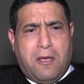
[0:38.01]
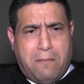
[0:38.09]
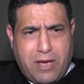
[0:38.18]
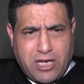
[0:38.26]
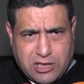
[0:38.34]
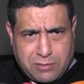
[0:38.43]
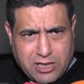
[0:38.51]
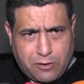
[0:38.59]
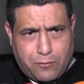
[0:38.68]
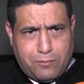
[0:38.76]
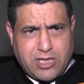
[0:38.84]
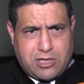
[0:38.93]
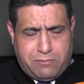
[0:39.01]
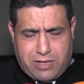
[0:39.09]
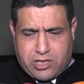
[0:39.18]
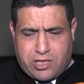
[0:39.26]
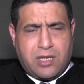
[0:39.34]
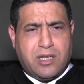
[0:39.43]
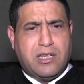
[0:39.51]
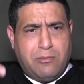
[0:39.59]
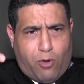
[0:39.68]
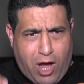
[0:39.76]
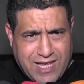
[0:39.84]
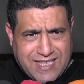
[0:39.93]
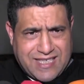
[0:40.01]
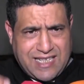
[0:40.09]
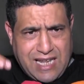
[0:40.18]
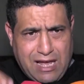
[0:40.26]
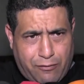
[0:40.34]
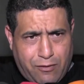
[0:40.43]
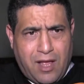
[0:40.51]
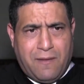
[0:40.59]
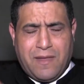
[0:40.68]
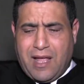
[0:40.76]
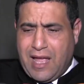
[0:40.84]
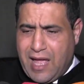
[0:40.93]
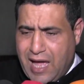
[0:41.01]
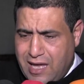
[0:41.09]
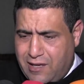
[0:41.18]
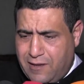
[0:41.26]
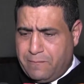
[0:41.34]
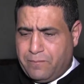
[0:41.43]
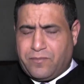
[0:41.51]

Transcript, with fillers: باش باش باش باش يبقى استئناف اي